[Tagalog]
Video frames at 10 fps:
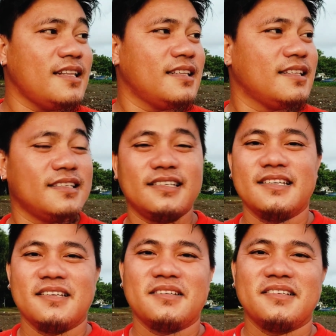
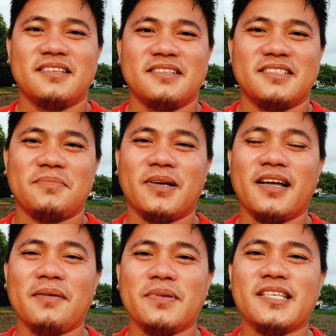Oh, no! Sa
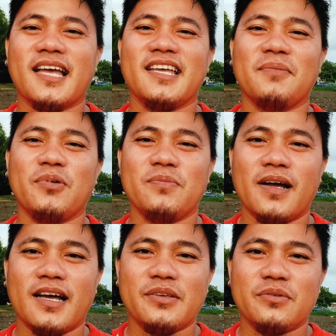mga Bisaya po
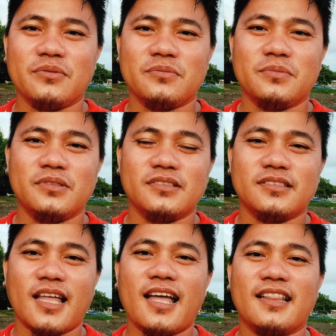maayong
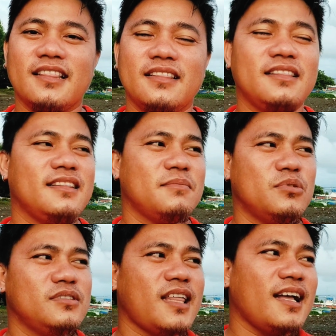buntag,
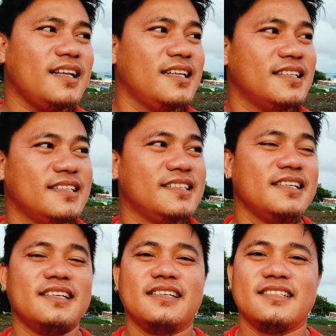buntag
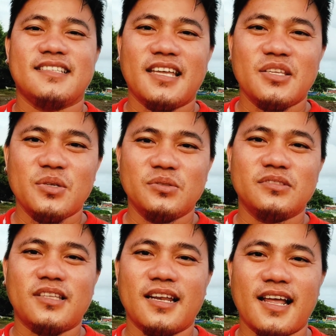sa
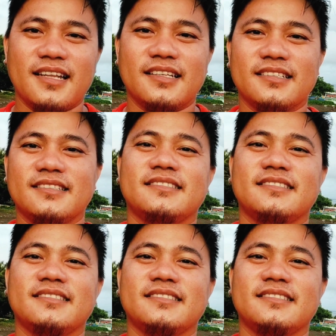inyong tanan.